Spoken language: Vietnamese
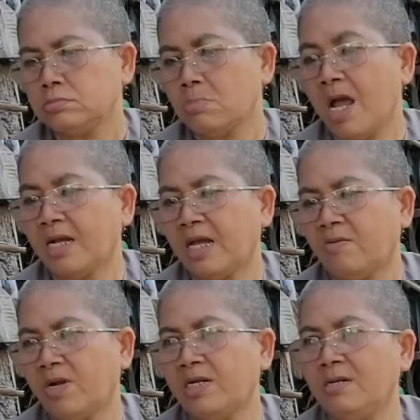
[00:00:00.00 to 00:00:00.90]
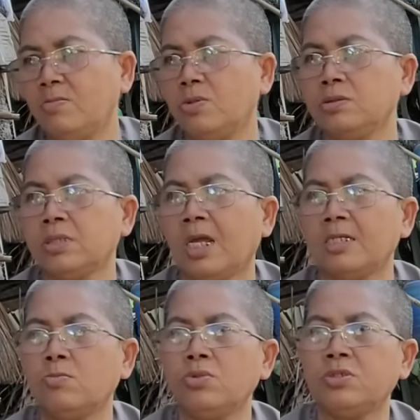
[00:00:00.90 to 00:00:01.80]
ba ngày ba đêm luôn
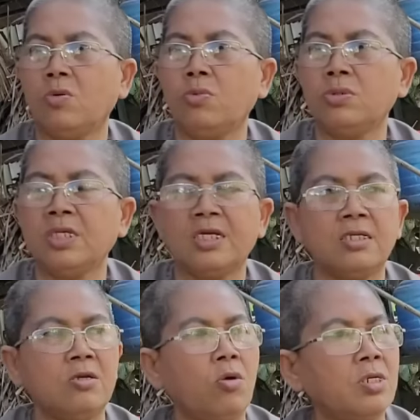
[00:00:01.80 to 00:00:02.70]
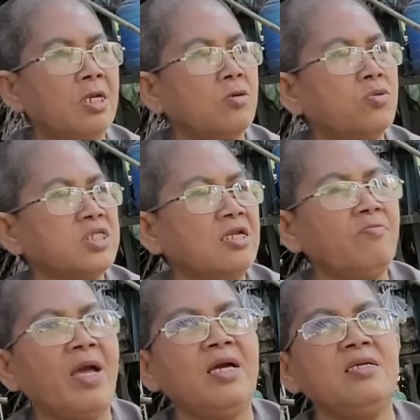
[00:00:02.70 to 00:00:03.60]
trời cô ngủ ngăn rồi là cô
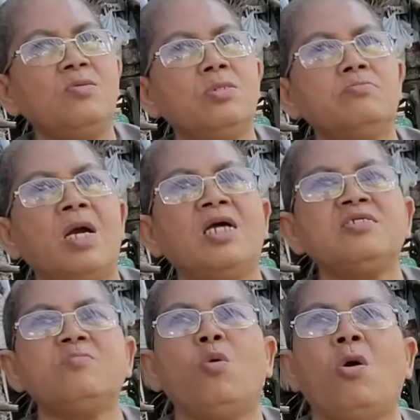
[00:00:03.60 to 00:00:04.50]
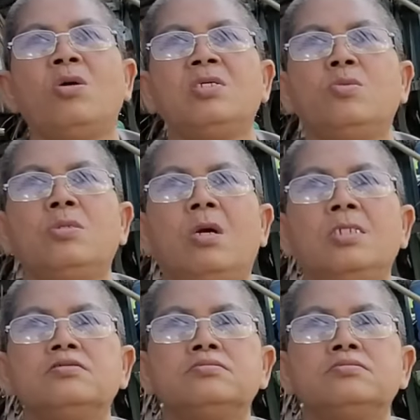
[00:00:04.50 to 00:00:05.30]
tỉnh bả hết luôn mà hết cái mồ hôi đó luôn con